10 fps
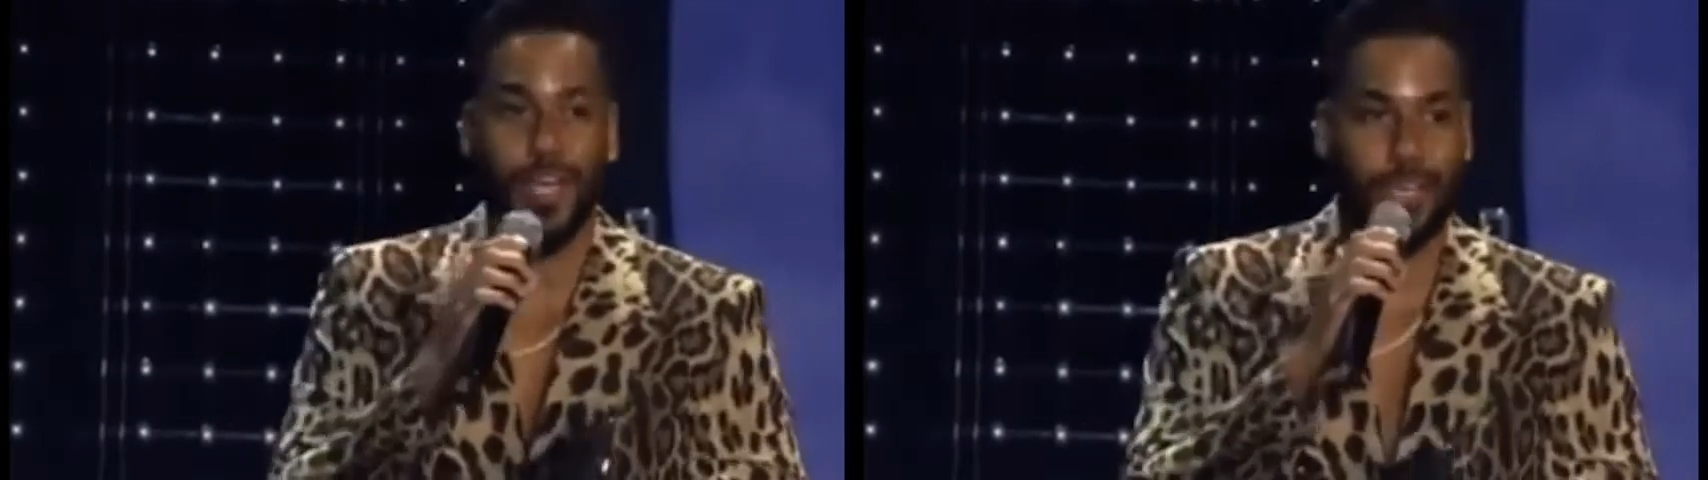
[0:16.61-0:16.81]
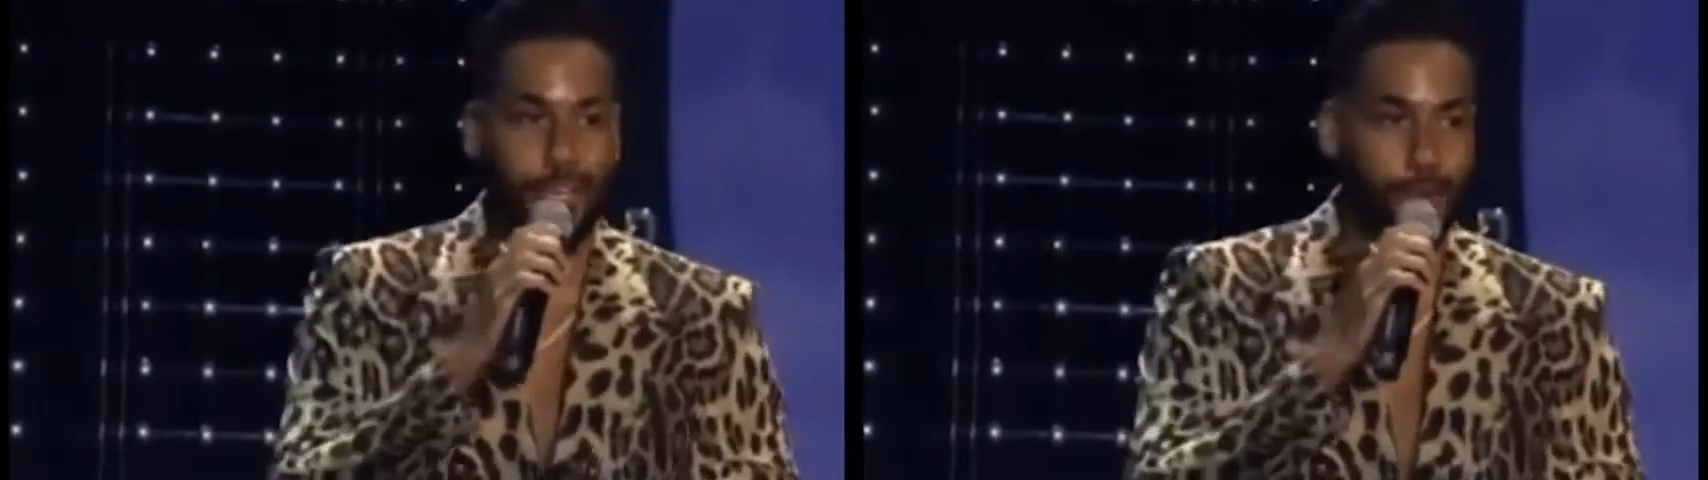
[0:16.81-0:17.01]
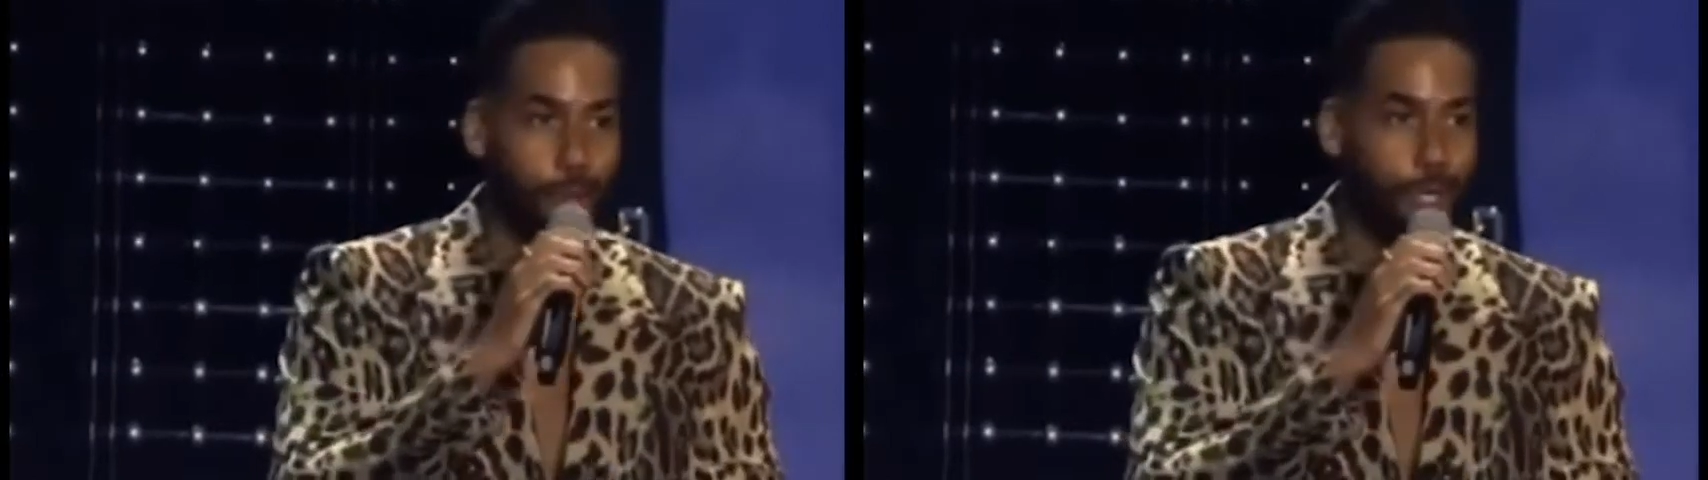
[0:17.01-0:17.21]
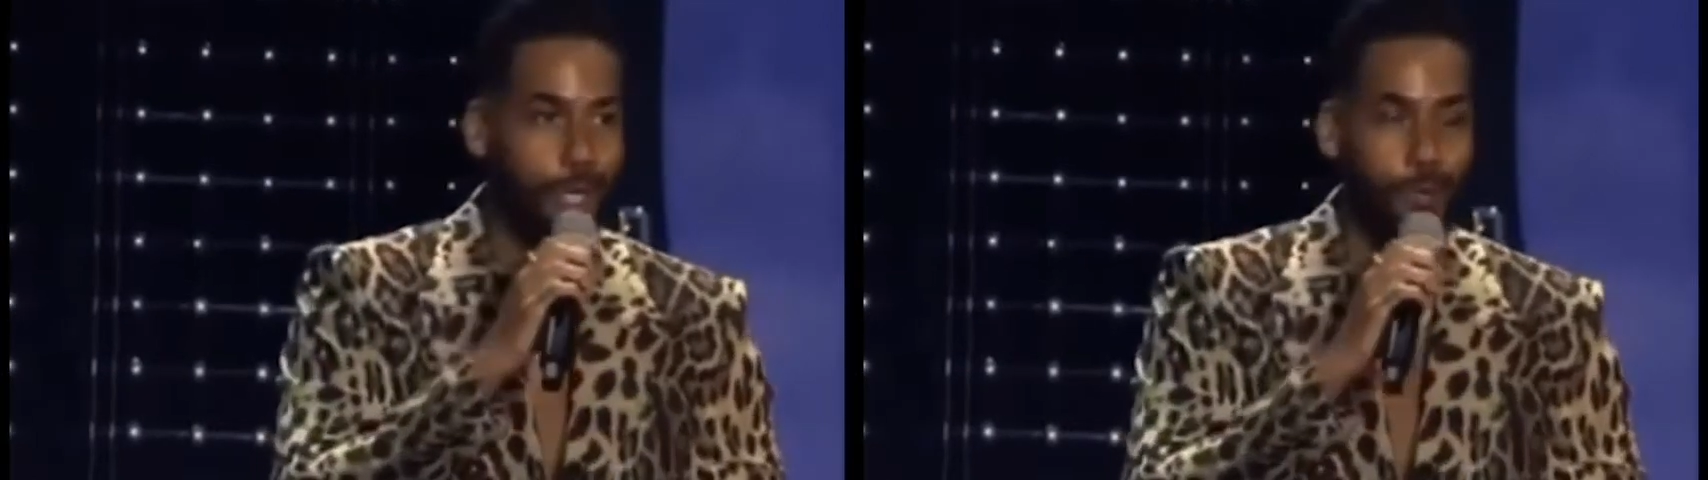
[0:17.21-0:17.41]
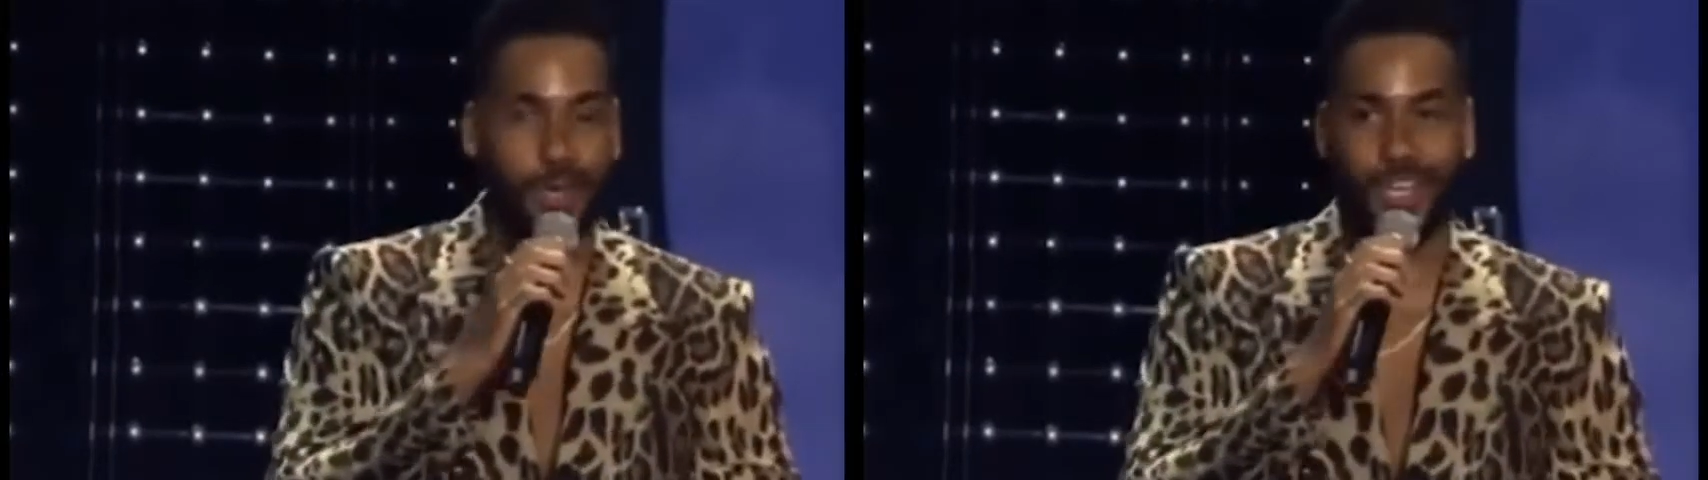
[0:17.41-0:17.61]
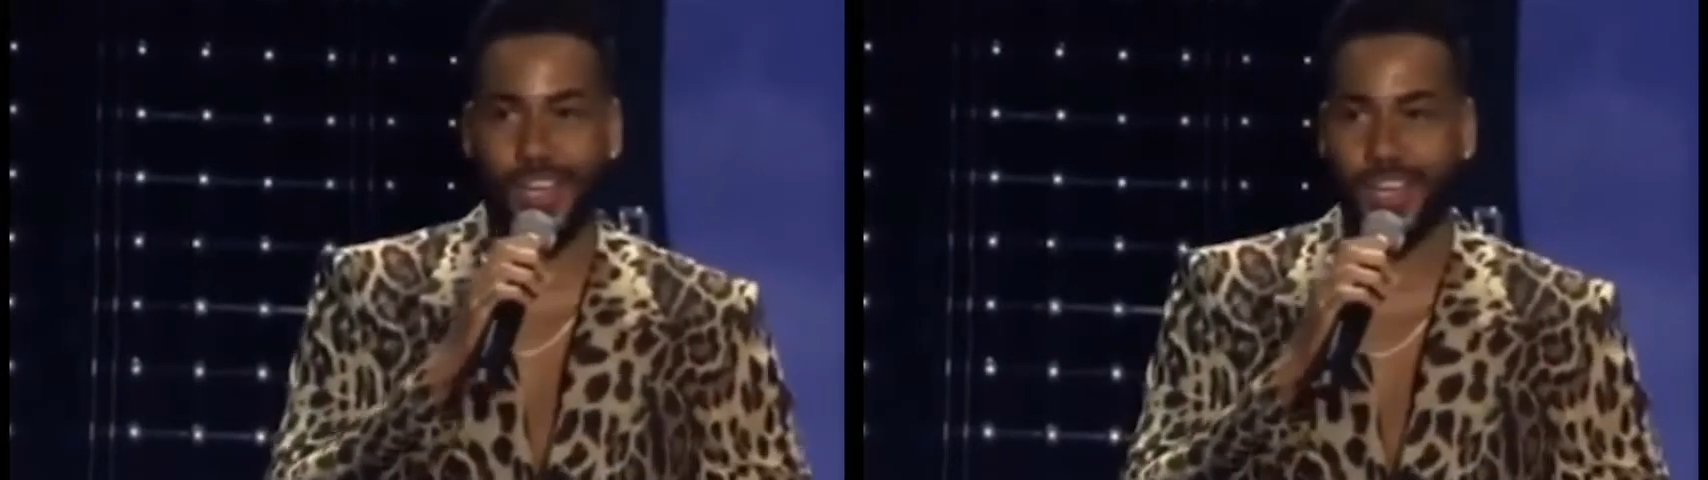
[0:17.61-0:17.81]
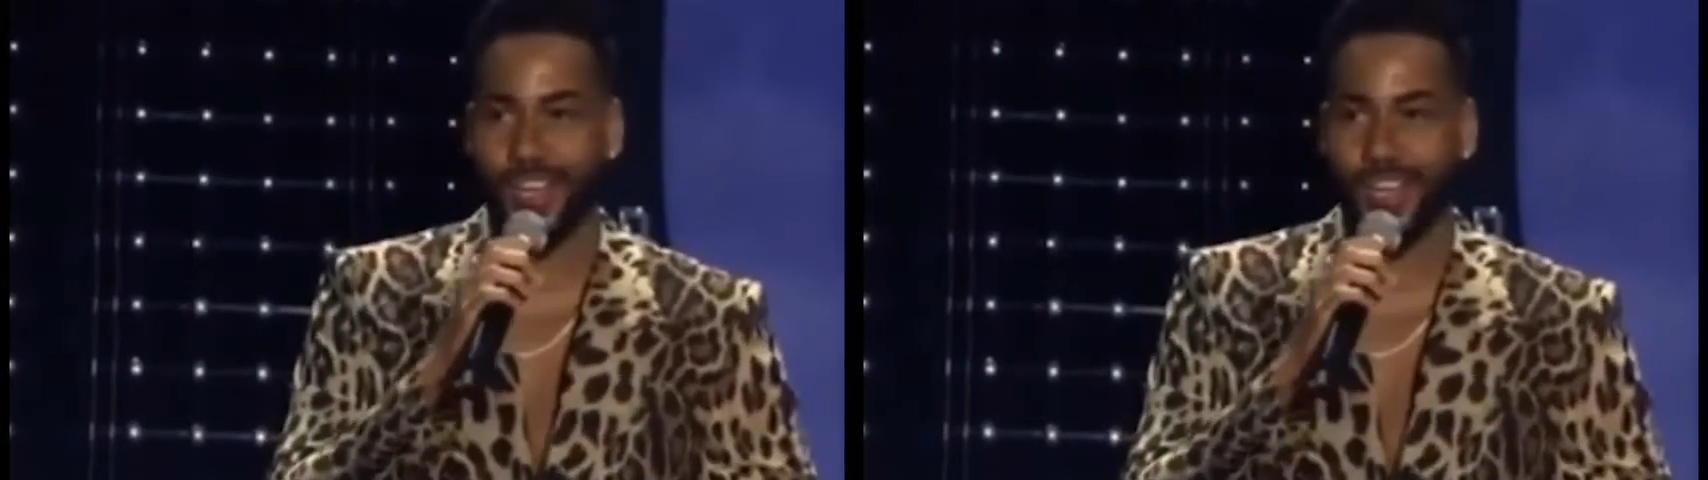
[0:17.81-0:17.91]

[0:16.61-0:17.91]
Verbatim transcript: República Dominicana